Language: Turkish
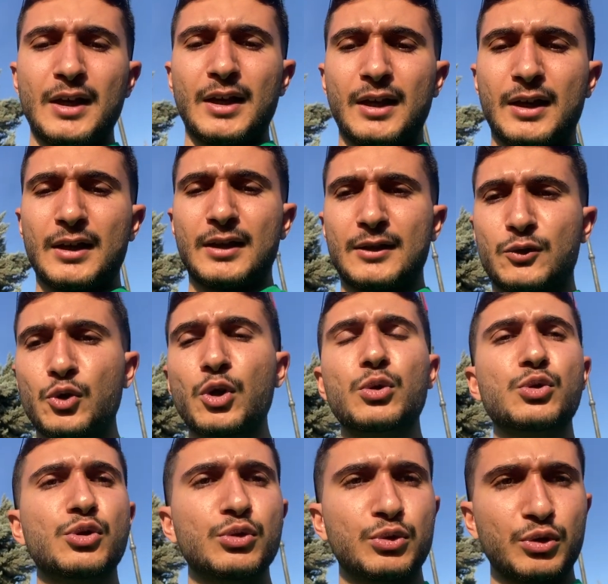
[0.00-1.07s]
Ee, çok
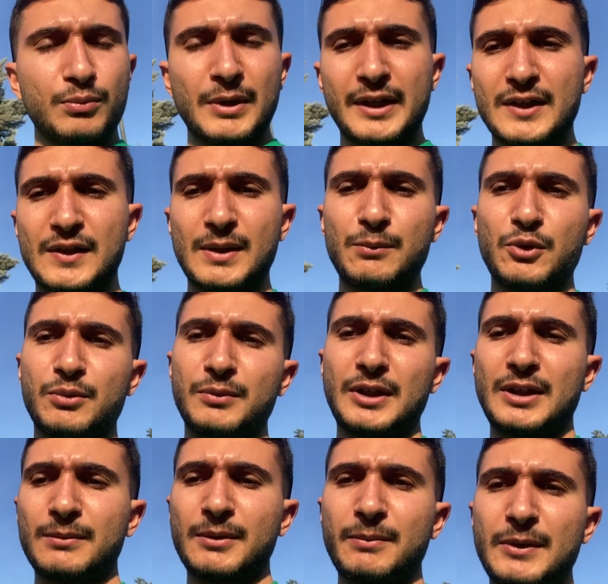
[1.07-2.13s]
uzun tutmak istemiyorum
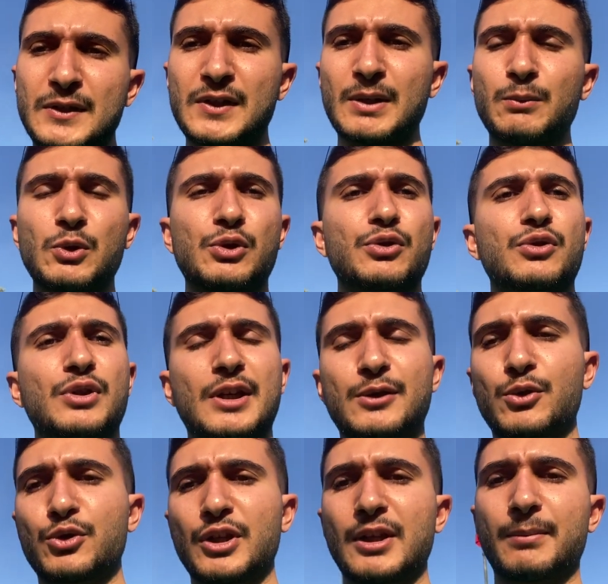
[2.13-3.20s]
dediğim gibi izlemiyorsunuz. Az
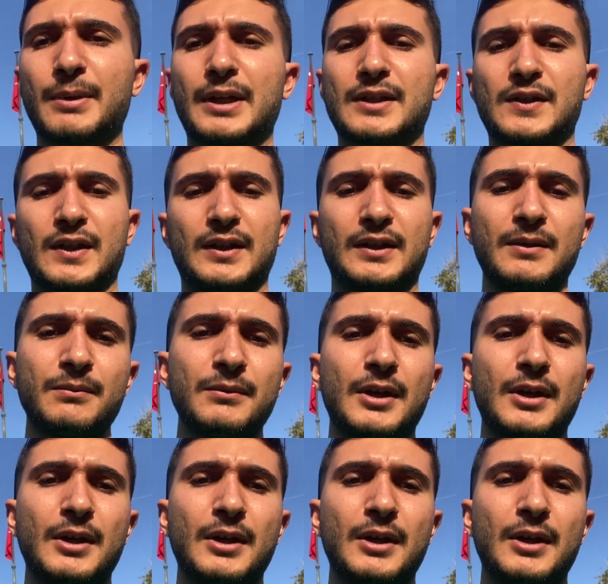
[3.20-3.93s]
önce de bahsettim.